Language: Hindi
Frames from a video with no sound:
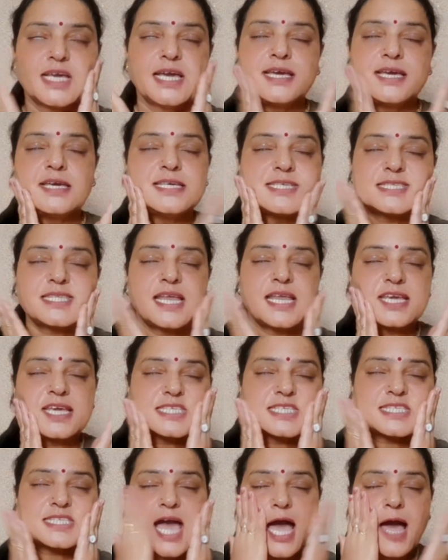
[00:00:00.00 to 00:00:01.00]
इस तरीके
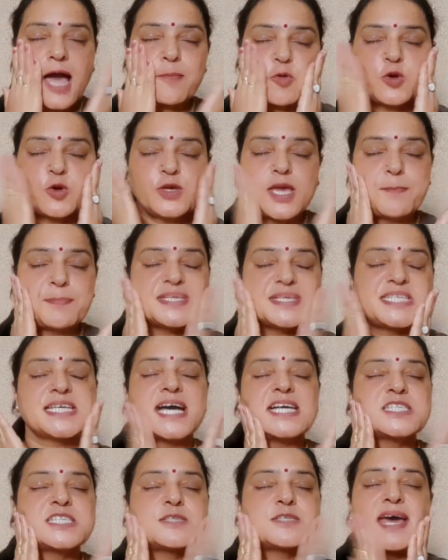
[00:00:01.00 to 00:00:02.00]
से आपको ये
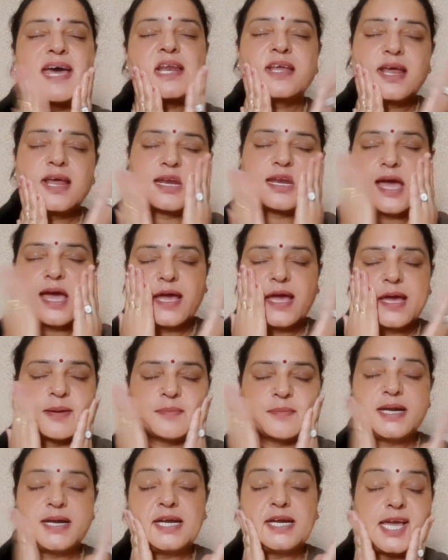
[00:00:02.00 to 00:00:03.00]
पचास बार करना है
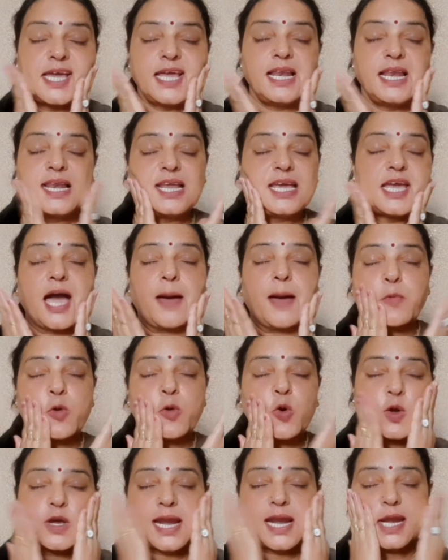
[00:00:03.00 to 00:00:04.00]
डेली आपको
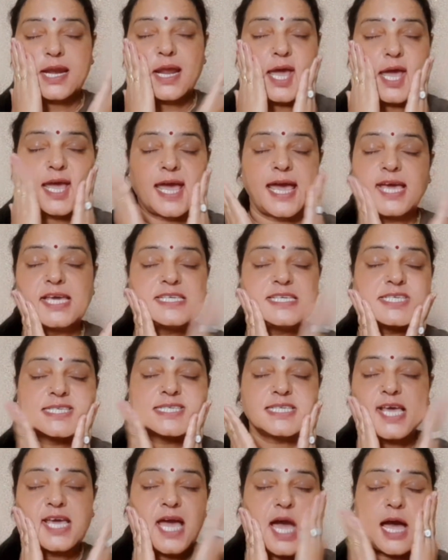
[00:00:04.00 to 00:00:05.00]
करना है
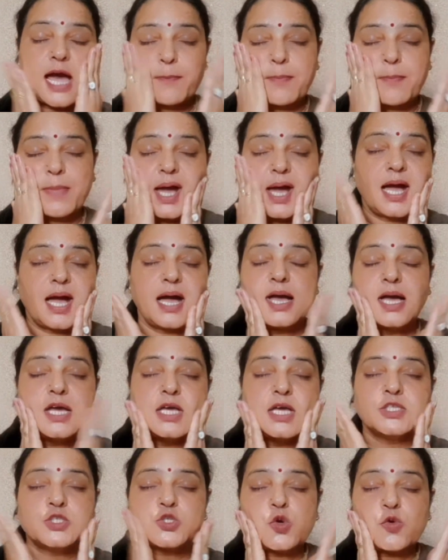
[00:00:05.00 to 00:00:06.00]
इससे आपका
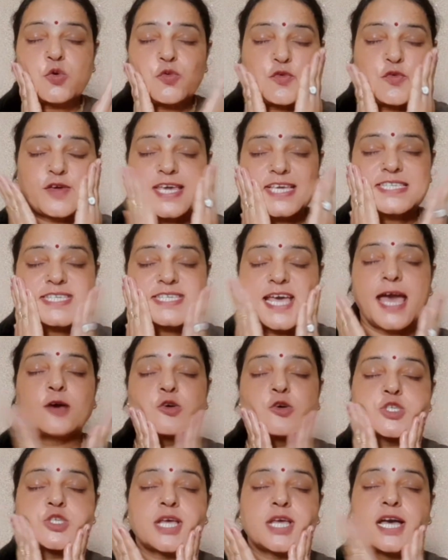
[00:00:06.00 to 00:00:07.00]
जो फेस है
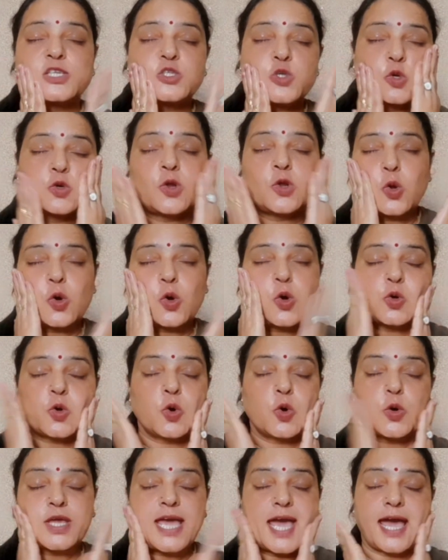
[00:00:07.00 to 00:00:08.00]
उसका जो ग्लो हो
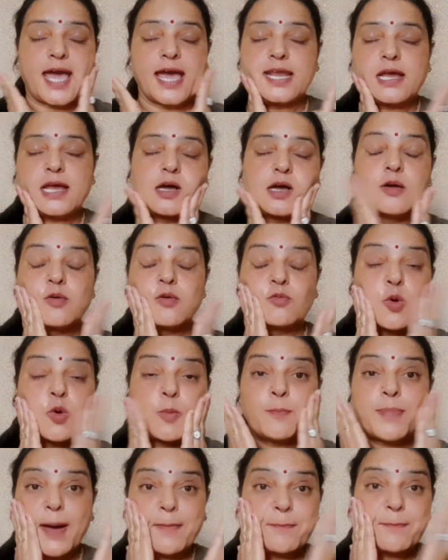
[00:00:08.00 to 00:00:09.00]
गया है ना वो
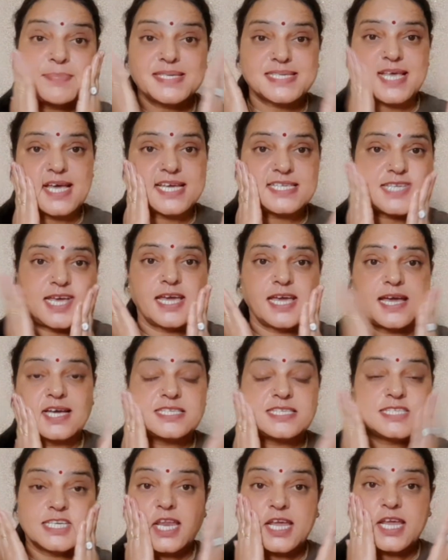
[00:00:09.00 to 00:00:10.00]
वापिस आ जाएगा
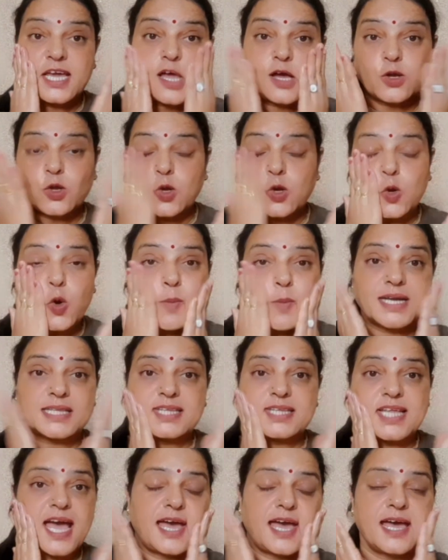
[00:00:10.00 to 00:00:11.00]
चेहरे का ग्लो बढ़ता
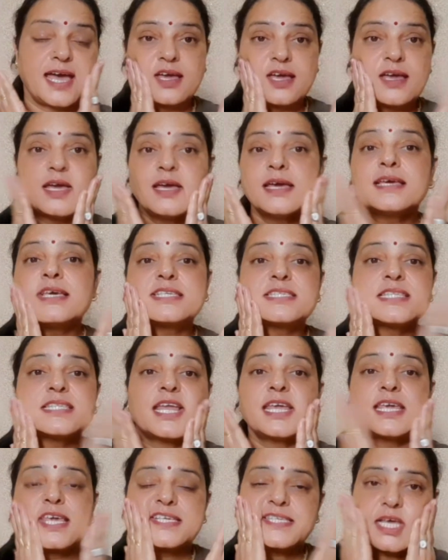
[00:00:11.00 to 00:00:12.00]
है इस
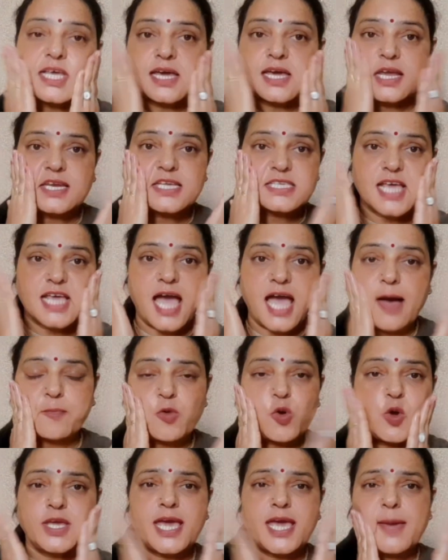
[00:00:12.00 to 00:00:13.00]
तरीके से करने से आपको
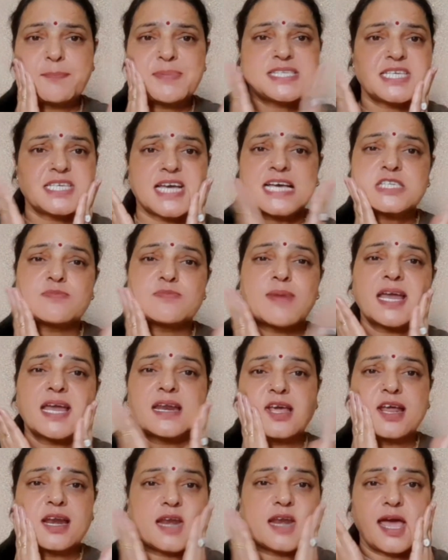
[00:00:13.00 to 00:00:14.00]
ये पचास बार
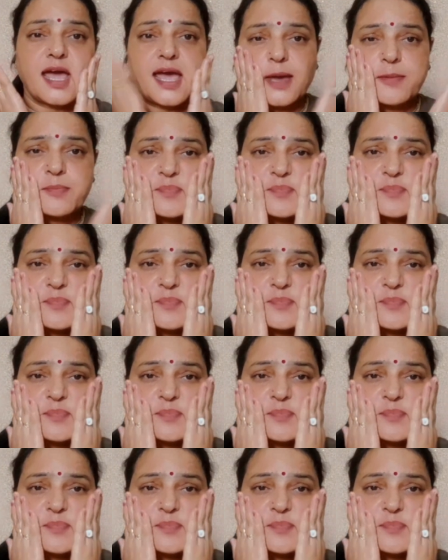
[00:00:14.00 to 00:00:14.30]
करना है